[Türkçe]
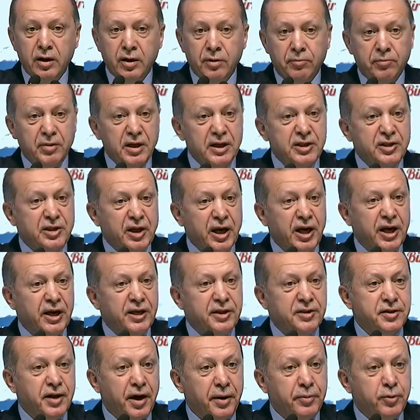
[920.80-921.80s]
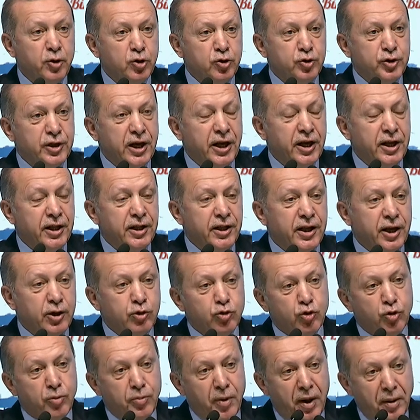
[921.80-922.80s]
bir şeyin tabii üzerinde
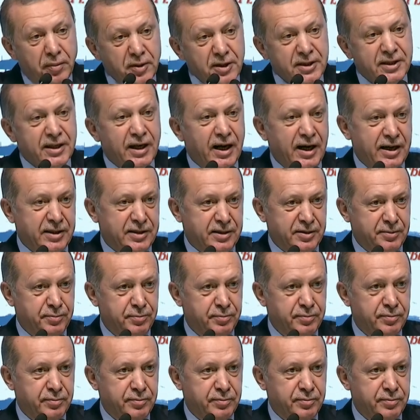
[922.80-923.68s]
durmamız lazım.